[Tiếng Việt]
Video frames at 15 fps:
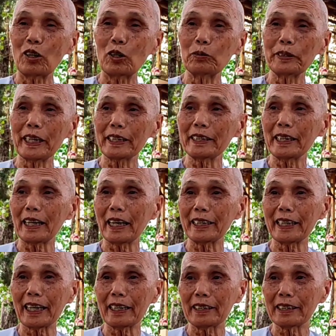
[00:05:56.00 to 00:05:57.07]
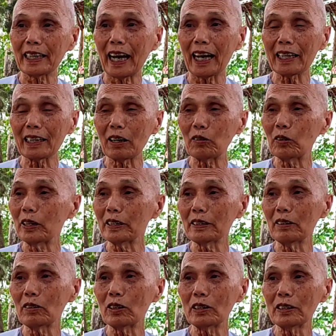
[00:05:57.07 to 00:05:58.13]
ôn dịch này thầy tạt đâu
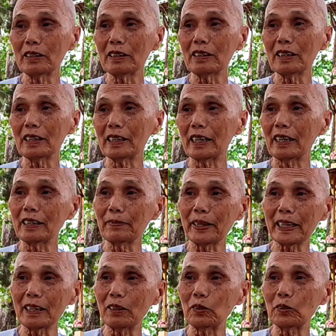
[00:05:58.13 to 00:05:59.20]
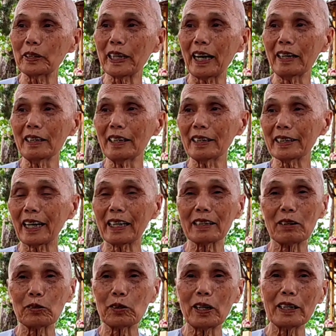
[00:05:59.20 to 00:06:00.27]
hết đó nước để mấy cái lưu sẵn tạt
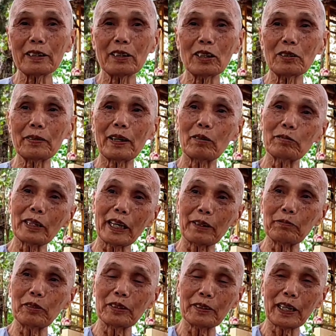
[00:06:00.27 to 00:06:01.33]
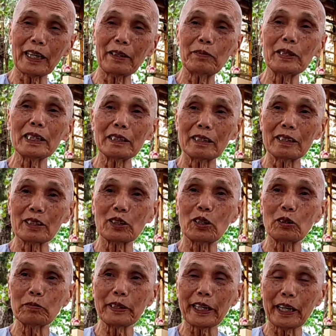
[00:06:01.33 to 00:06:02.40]
đâu hết đó mà không kịp rồi thầy mới nhường cho
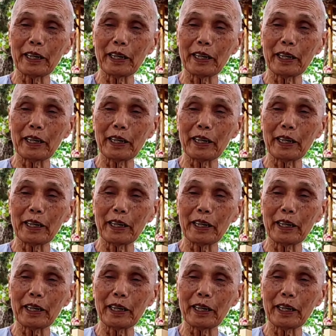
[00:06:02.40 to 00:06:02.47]
ông